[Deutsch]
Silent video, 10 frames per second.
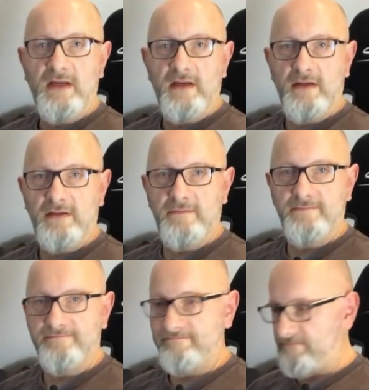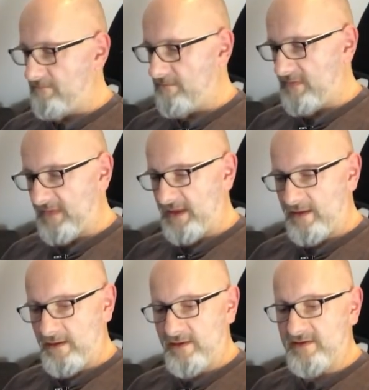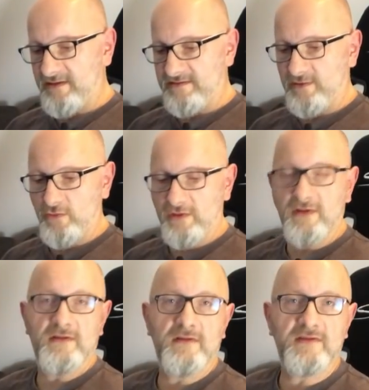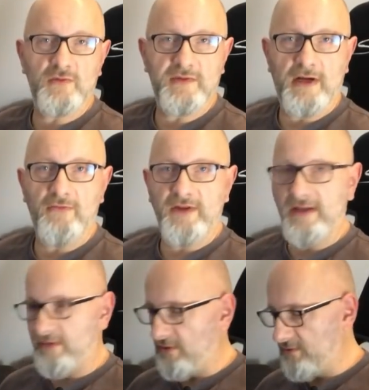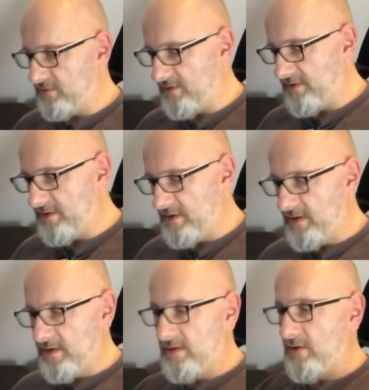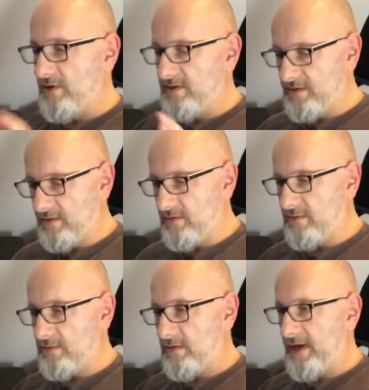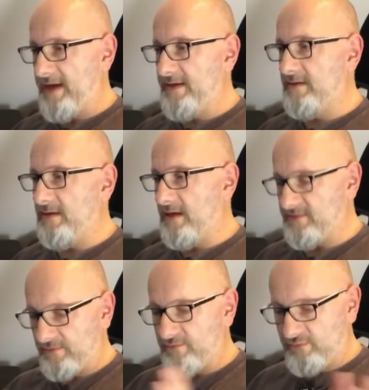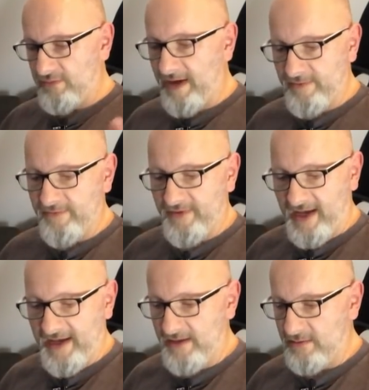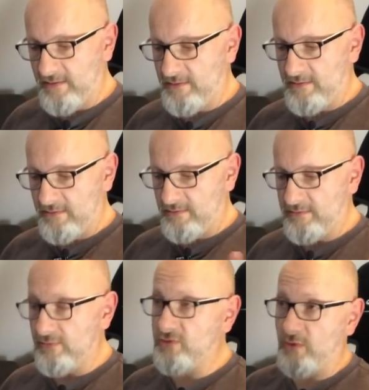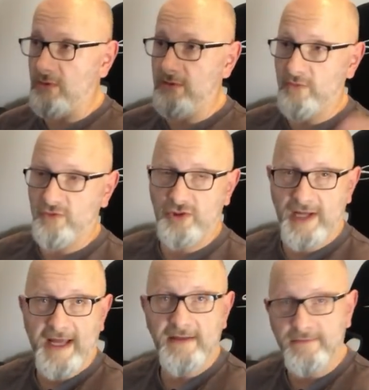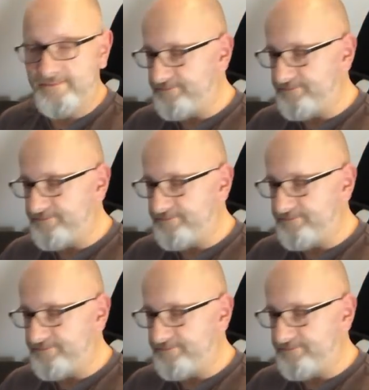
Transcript: ähm, ja, die Tastatur dann so drauf liegen kann und dann kann ich da ein, also einwandfrei äh, zocken und schneiden.